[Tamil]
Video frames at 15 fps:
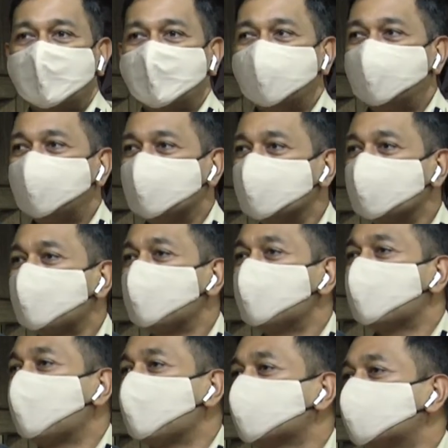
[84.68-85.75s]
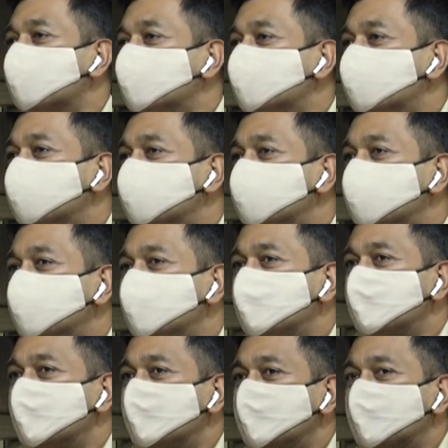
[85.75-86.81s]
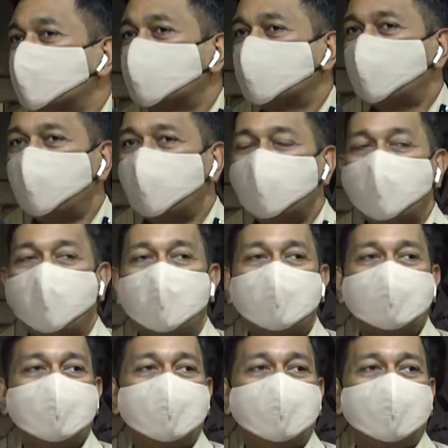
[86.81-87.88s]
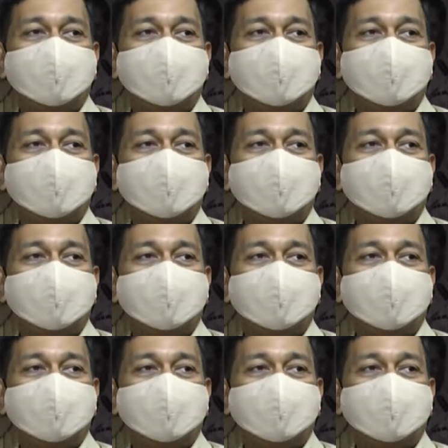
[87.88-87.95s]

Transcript: ஃபிசிக்கல் கிளாஸஸ் ஸ்கூல் காலேஜில்